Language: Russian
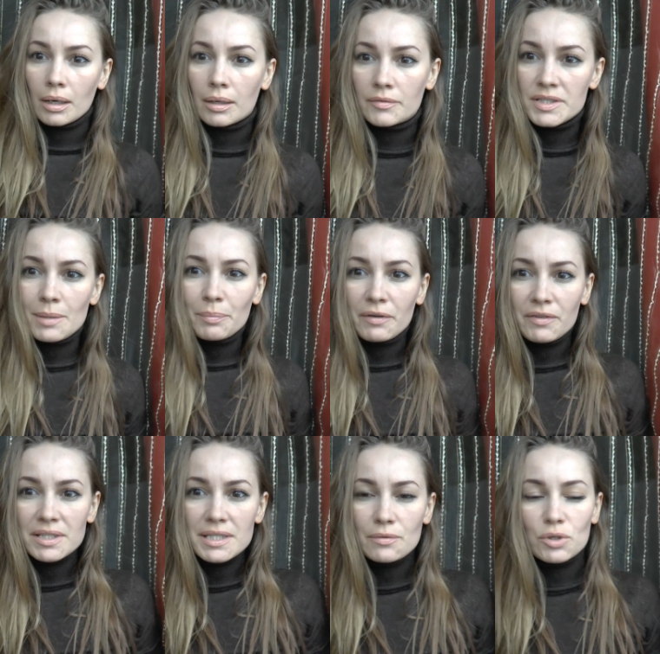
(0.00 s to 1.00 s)
А, всем
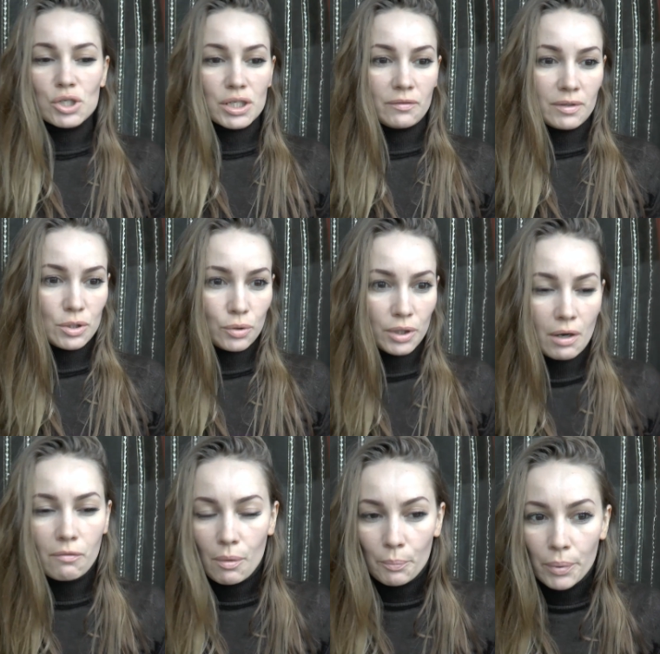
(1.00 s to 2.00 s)
привет! В сегодняшнем видео
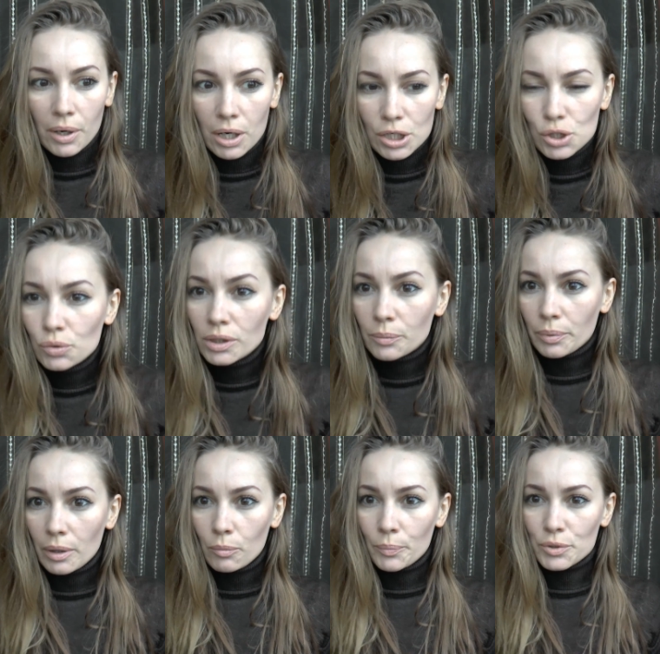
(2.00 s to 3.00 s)
я вам покажу, не
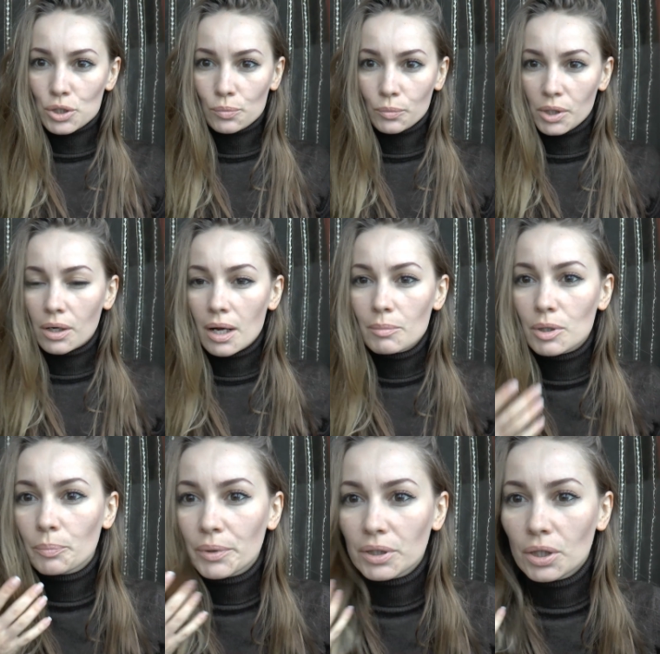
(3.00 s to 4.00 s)
пойму, почему мне
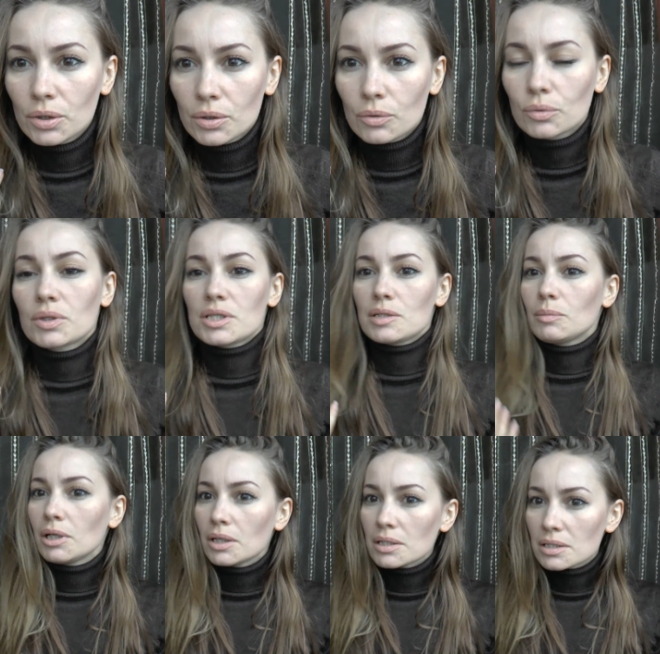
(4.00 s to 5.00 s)
камера придает какой-то
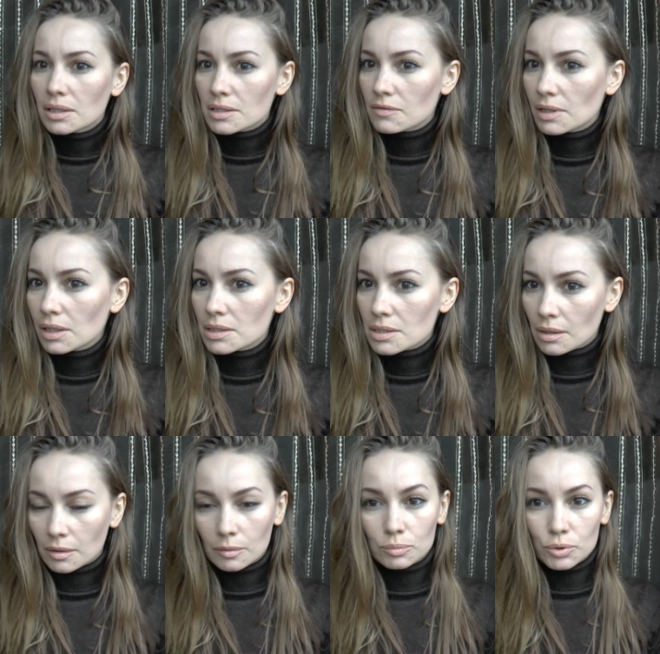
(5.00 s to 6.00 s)
землянистый цвет лица,
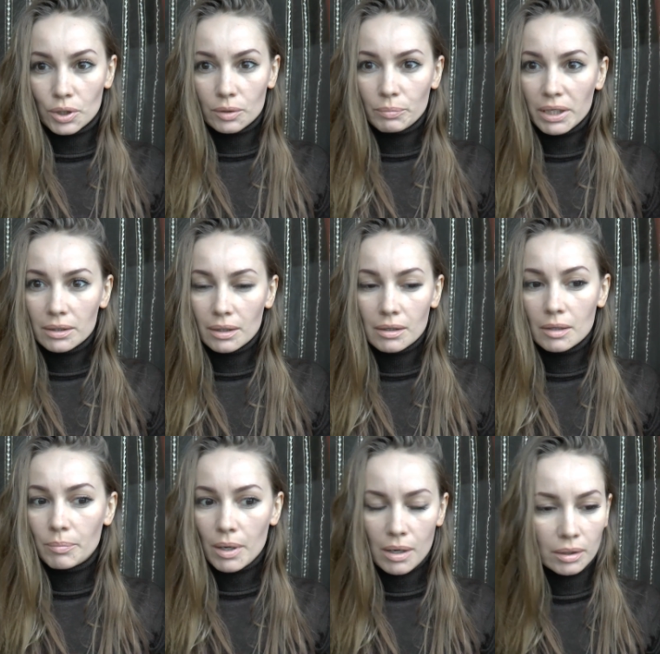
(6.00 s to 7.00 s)
как будто я бледная,
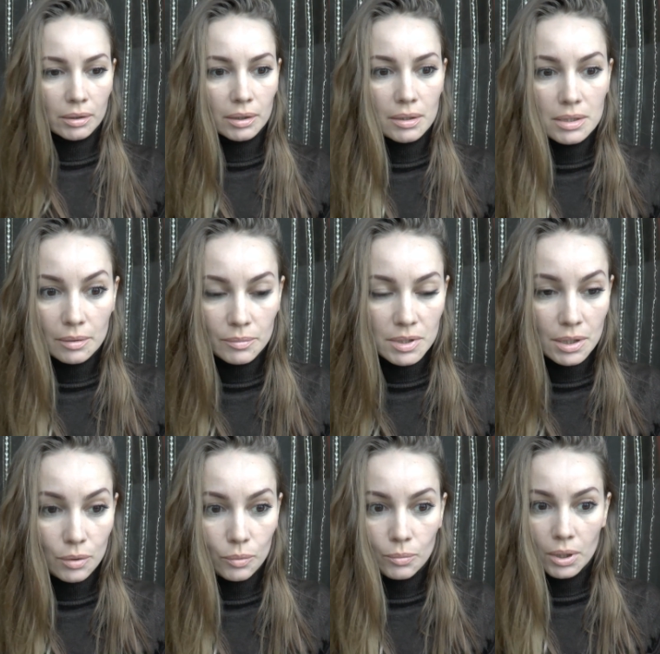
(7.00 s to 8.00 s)
как поганка. На самом
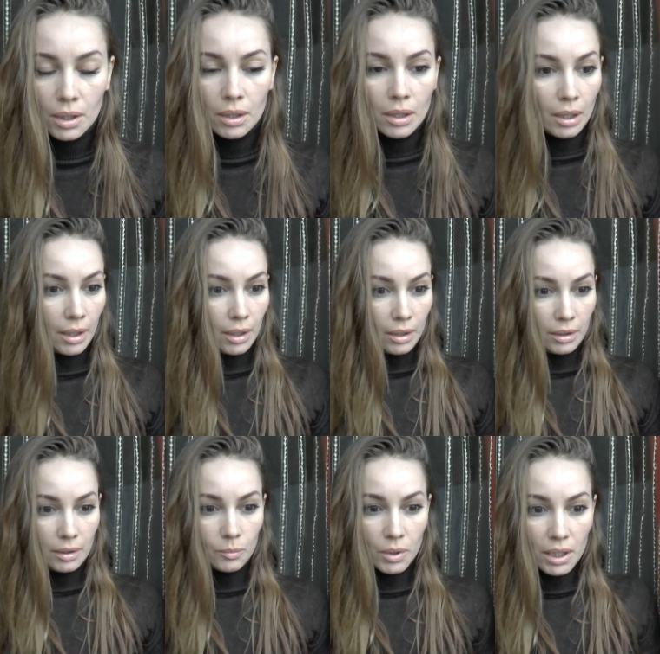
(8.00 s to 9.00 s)
деле у меня
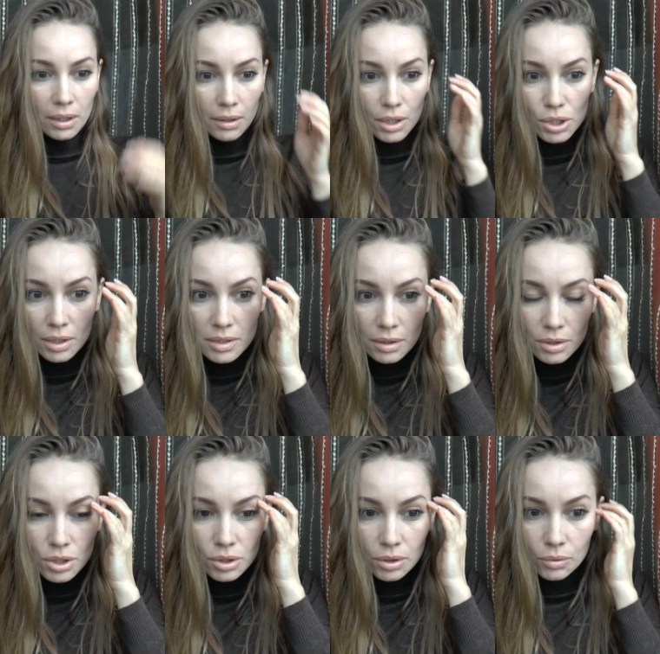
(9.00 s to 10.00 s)
и макияж
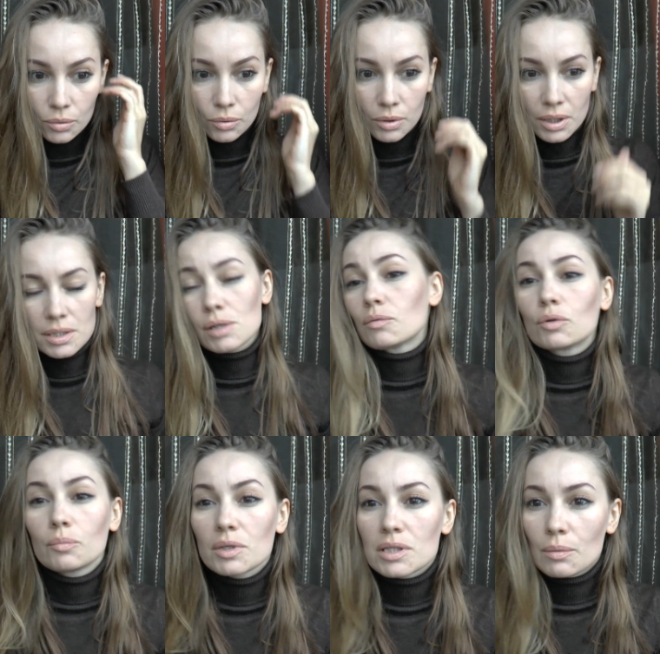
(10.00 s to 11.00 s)
достаточно такой красивый,
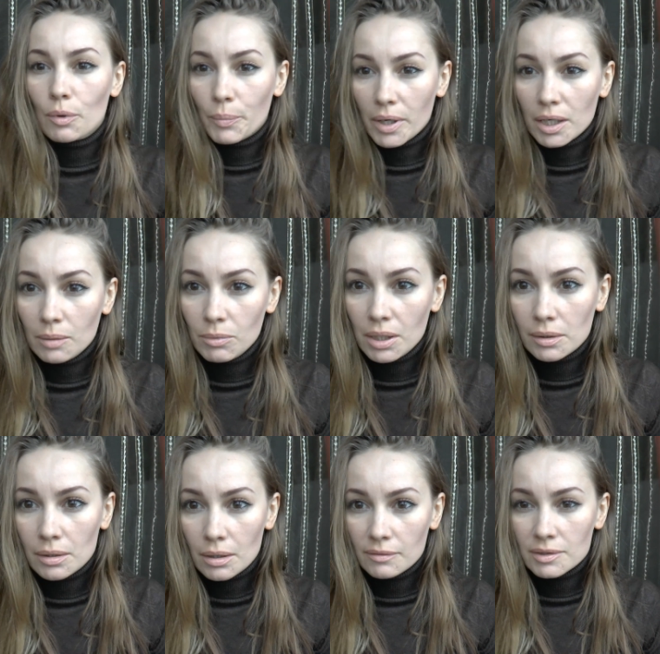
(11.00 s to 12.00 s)
но мне самой, по крайней мере,
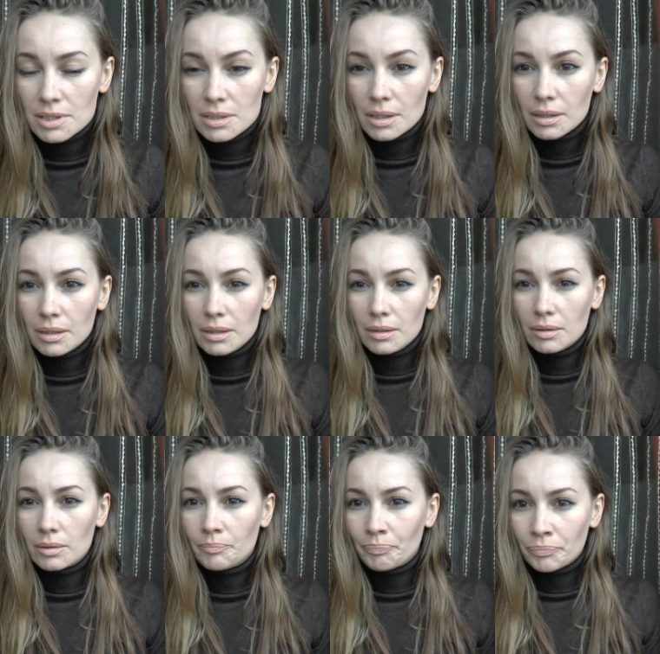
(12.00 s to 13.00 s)
нравится,
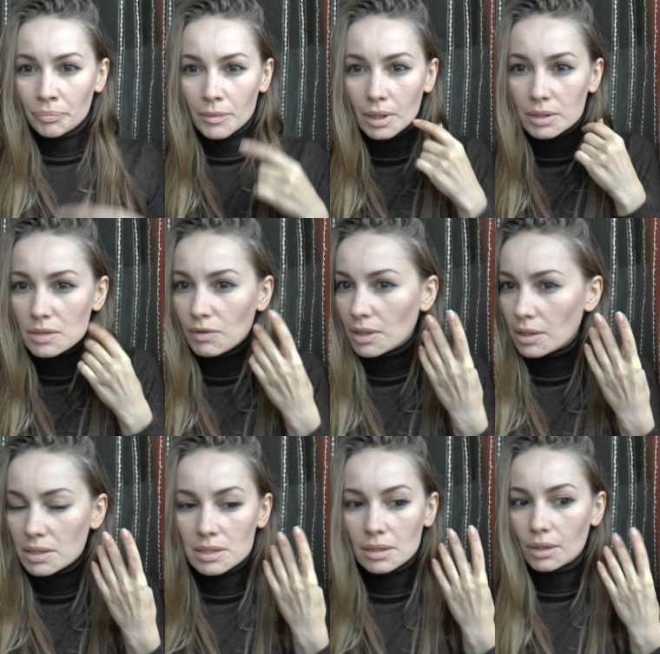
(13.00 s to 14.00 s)
и цвет
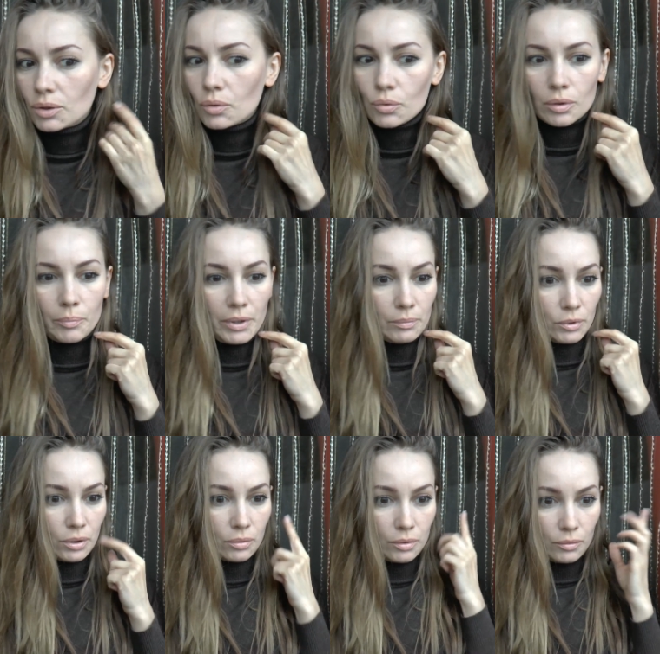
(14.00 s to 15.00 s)
лица, то он
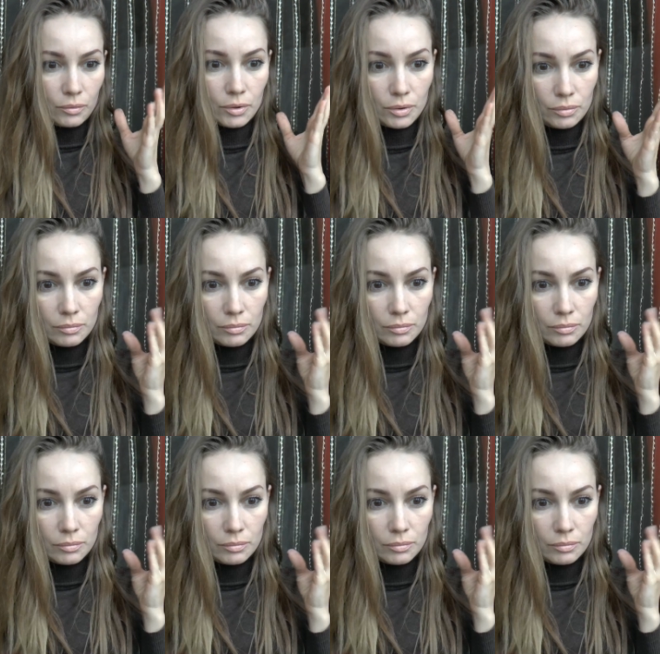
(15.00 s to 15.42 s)
прям такой вот